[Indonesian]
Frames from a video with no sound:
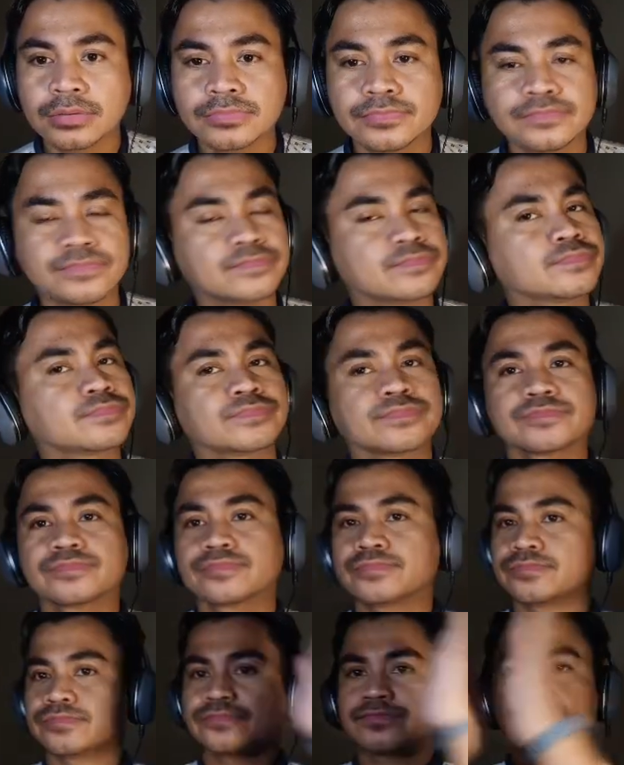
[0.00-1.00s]
1
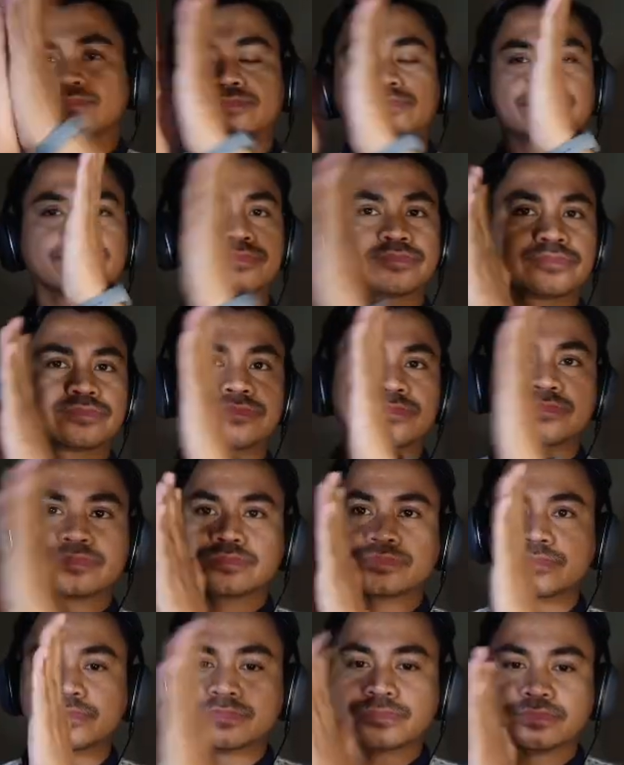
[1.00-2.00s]
meter.
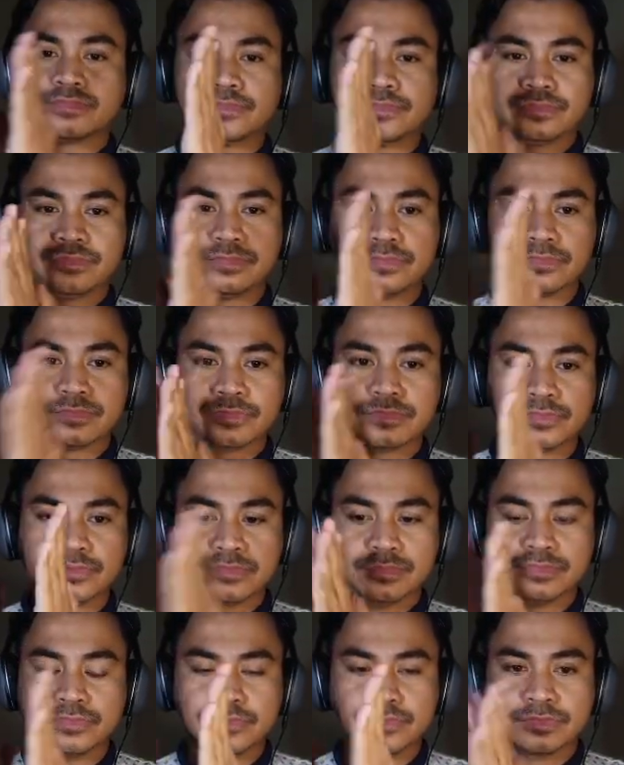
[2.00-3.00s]
Ini
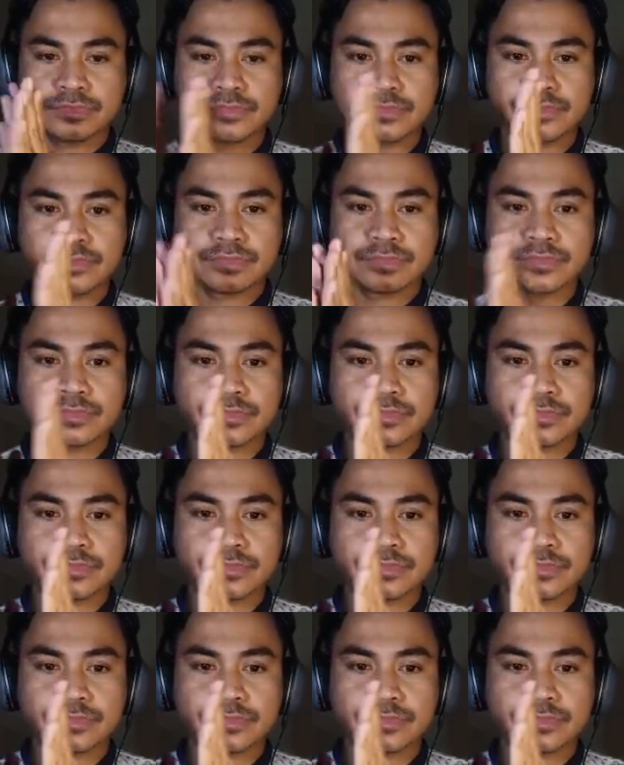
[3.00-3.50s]
itu orang